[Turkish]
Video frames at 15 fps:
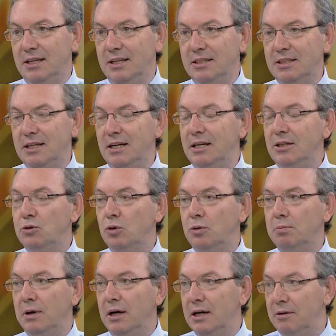insana en
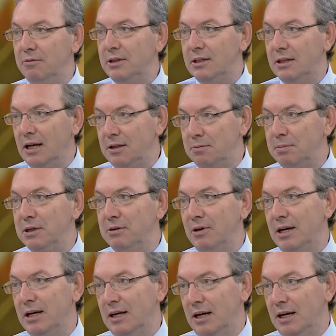çok manevi tatmini veren